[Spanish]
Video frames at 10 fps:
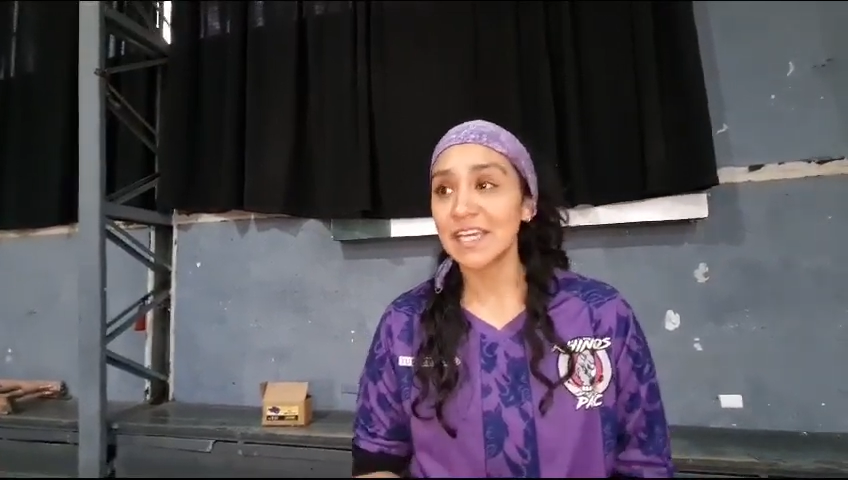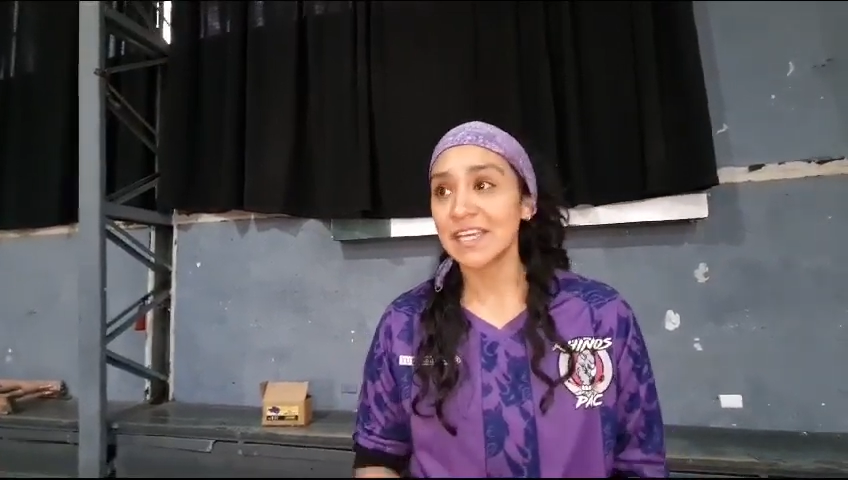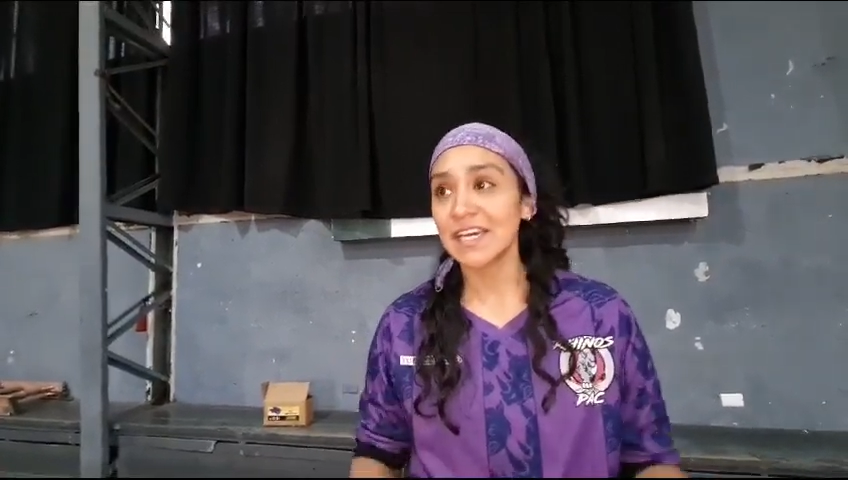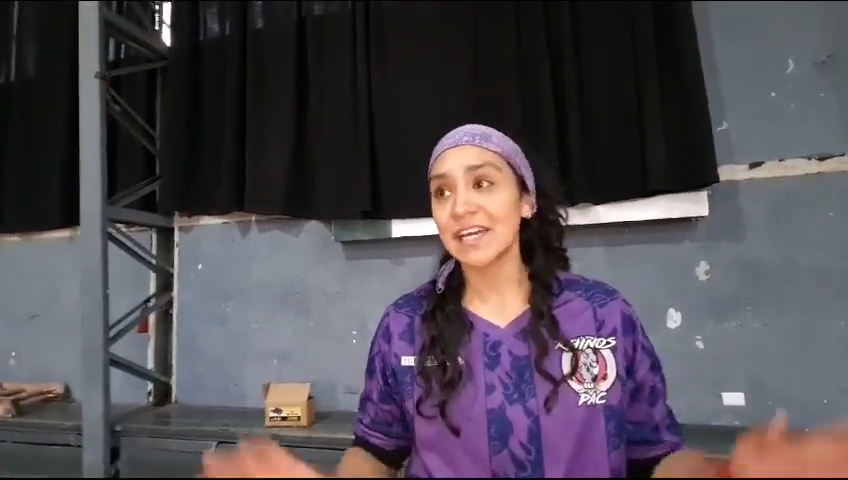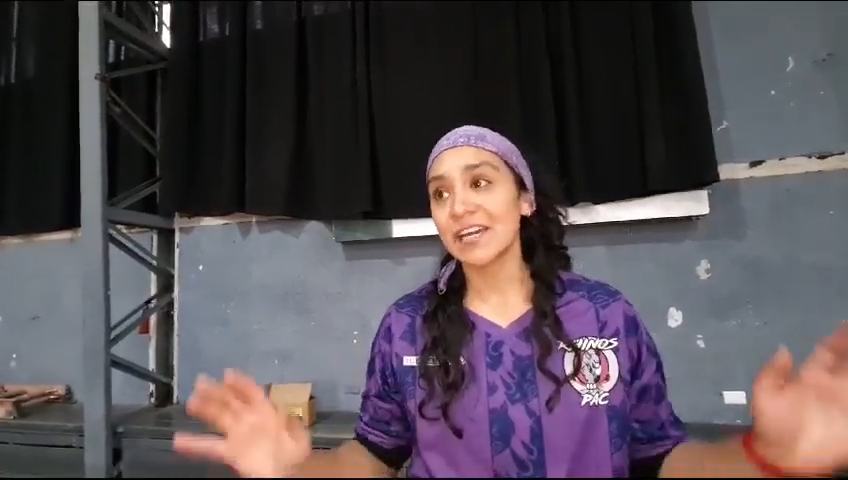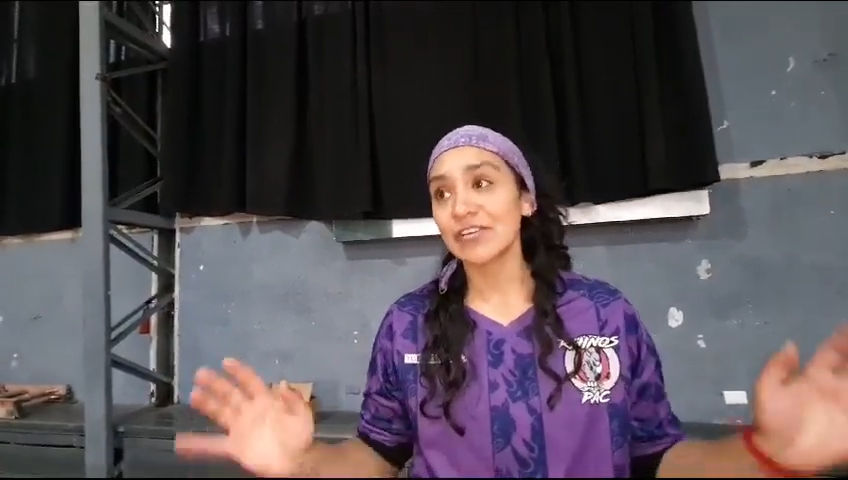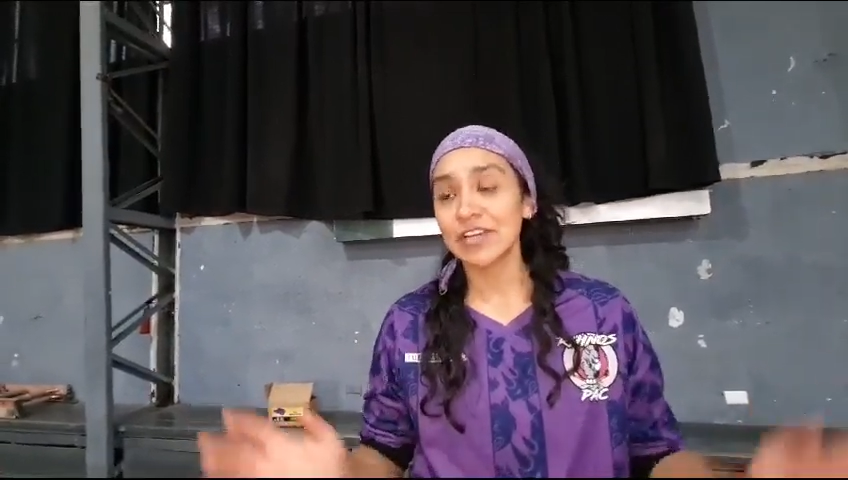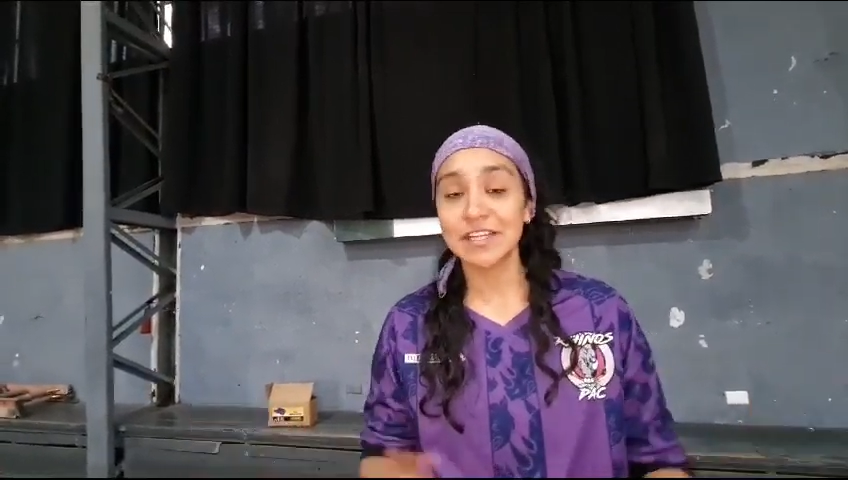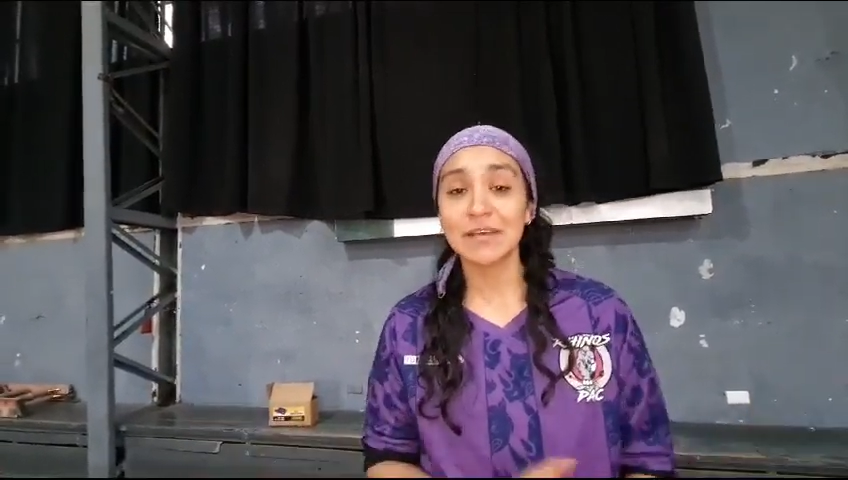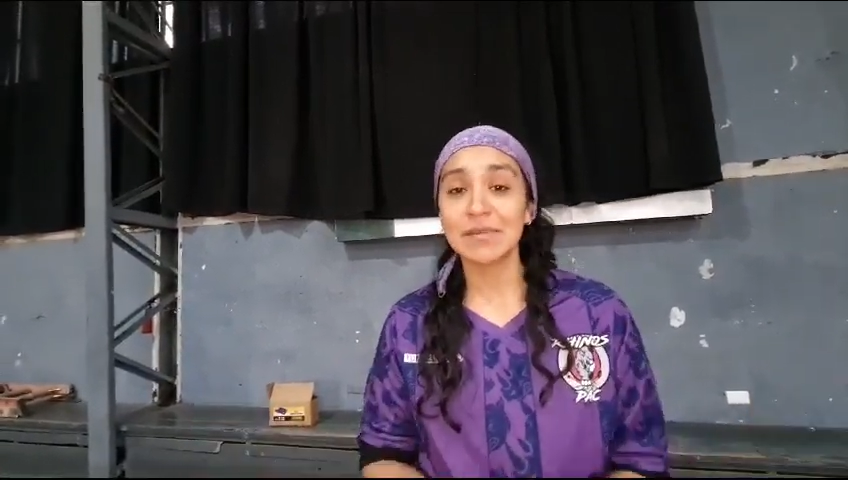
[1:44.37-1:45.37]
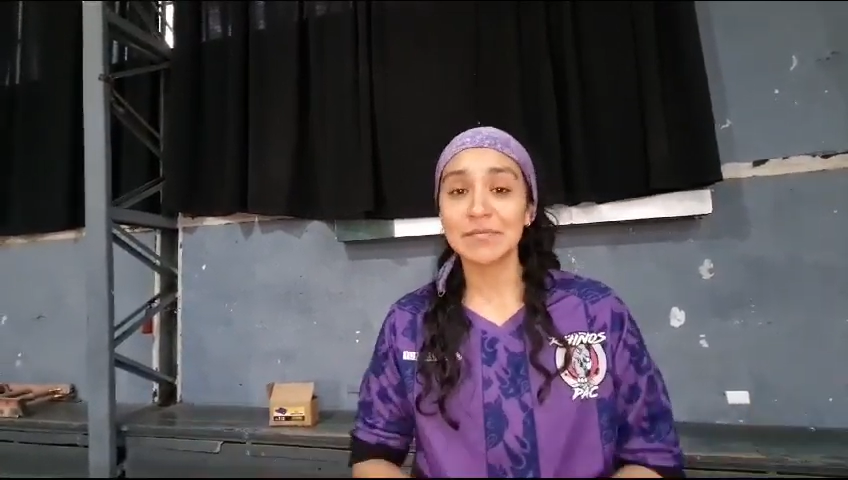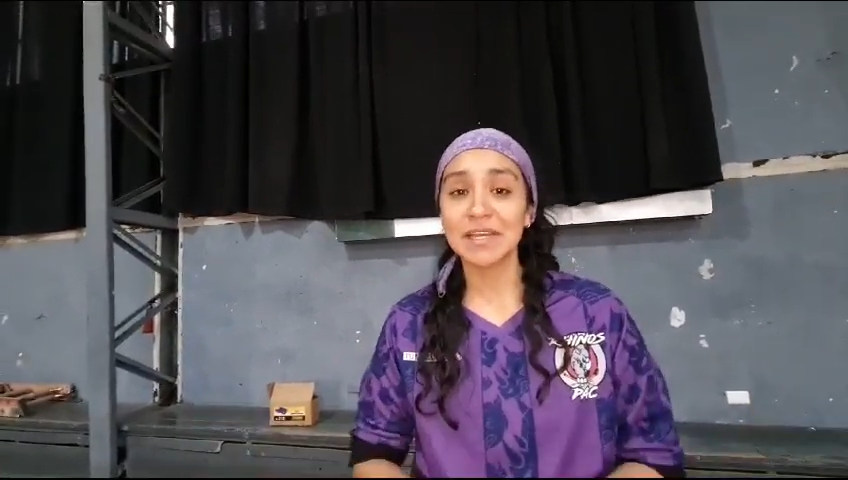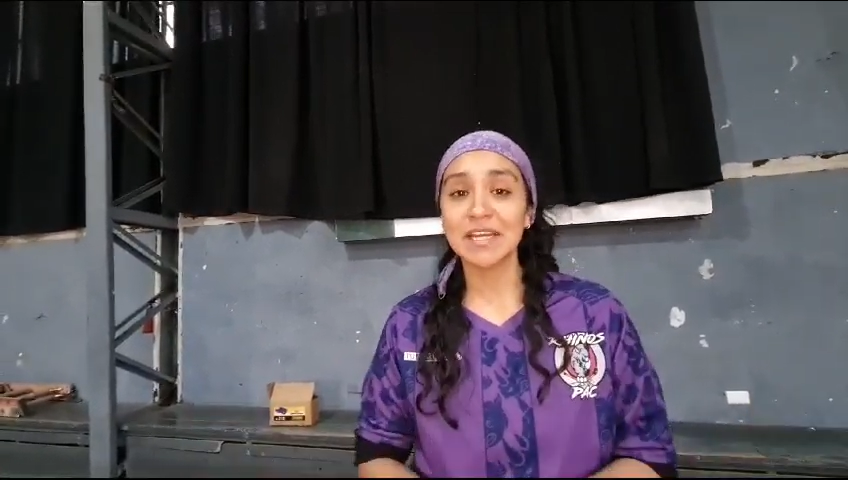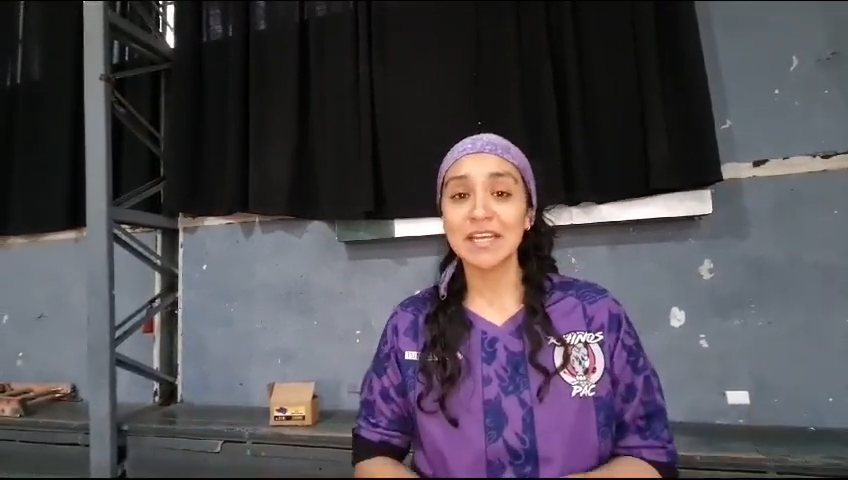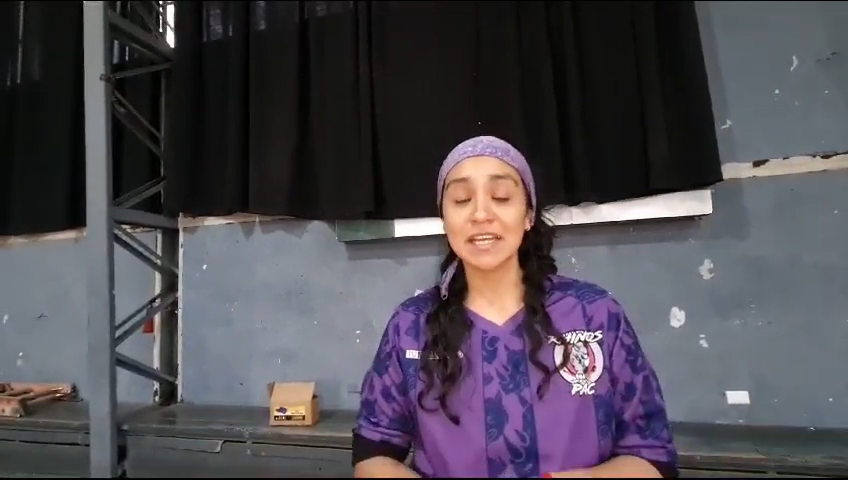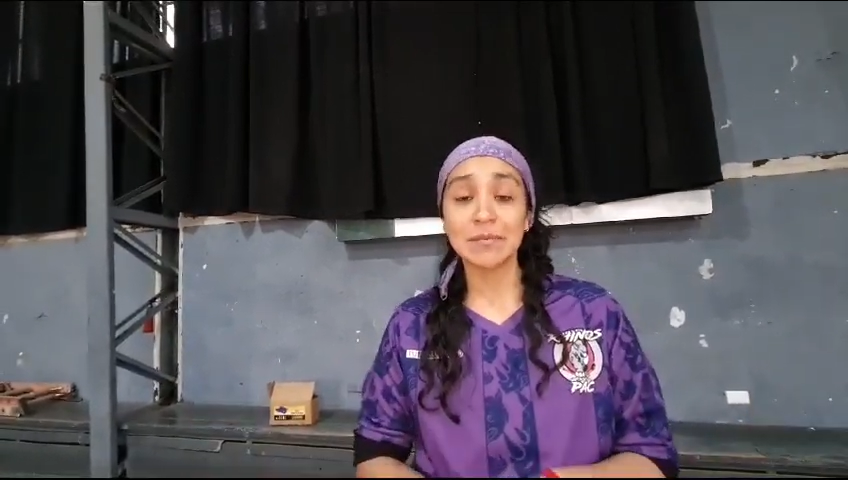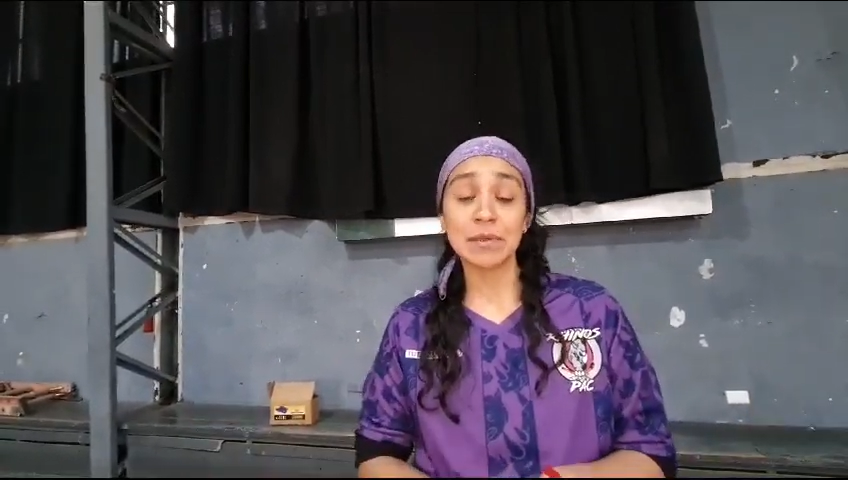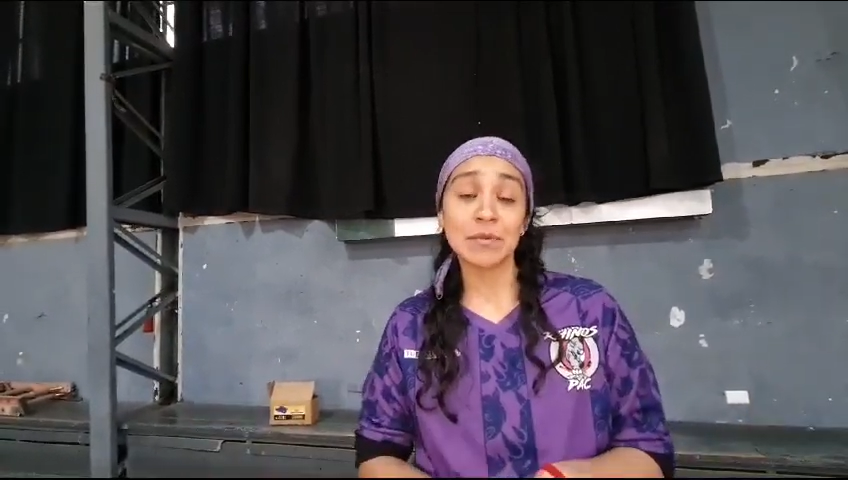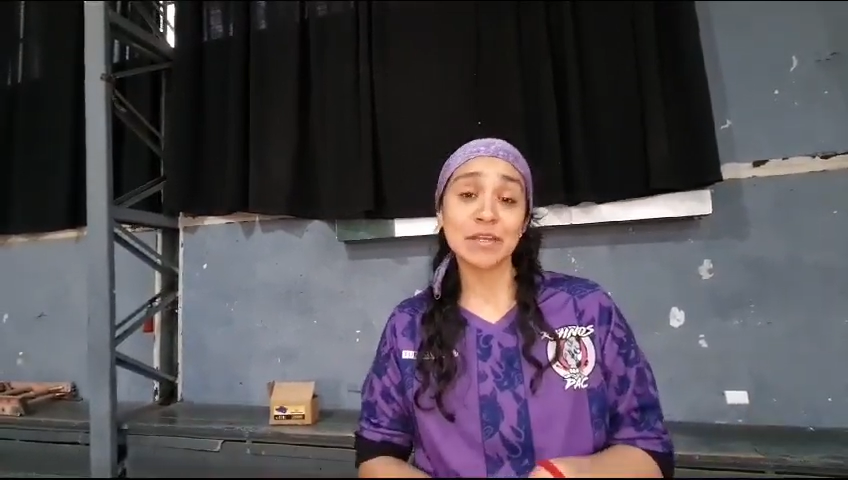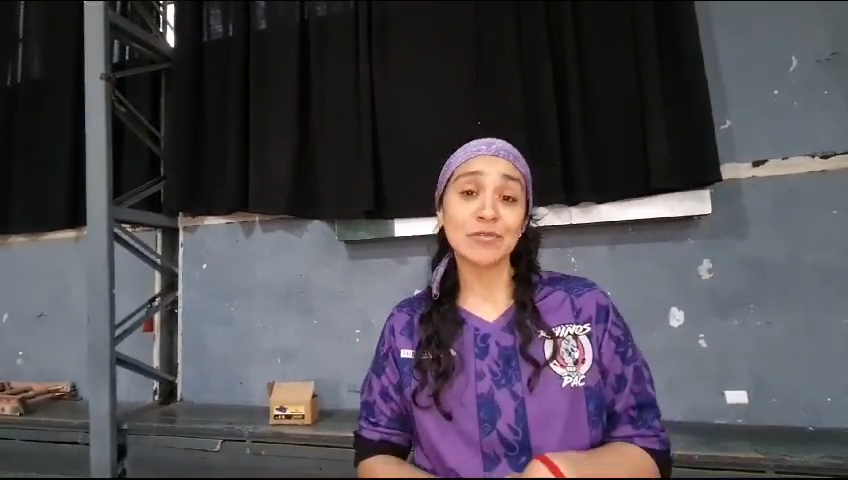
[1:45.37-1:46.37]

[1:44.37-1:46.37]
ya con este primer